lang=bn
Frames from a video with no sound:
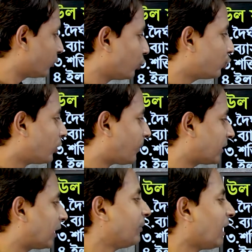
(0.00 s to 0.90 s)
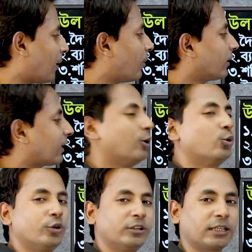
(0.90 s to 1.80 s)
ধূসর বাদামি আবার কালো
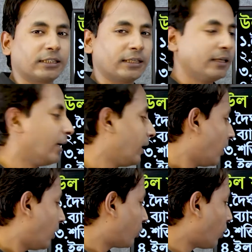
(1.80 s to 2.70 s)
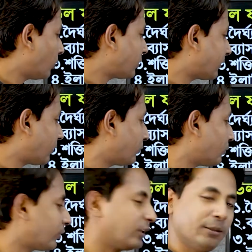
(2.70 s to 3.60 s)
হয়ে থাকে রং সাধারণত
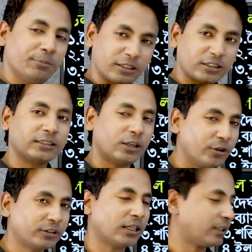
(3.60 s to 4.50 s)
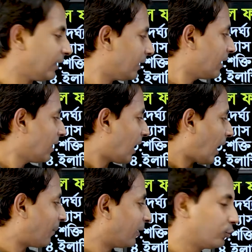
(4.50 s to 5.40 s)
ক্রিম বা সাদা হয়ে থাকে
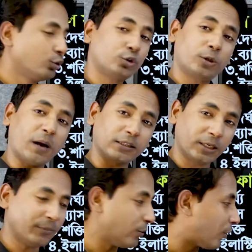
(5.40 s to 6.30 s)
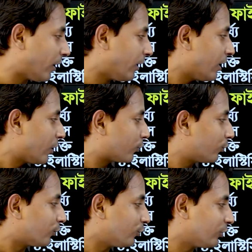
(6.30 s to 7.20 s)
আবার ধূসর বাদামিও হয় কোনো
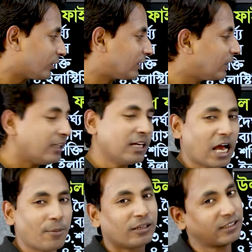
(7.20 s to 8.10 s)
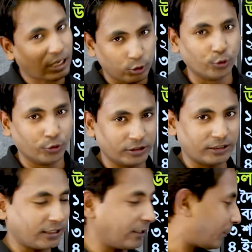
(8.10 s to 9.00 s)
কোনো ক্ষেত্রে আবার কালোও হয়ে
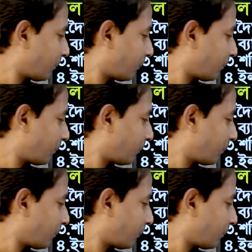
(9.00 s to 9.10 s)
থাকে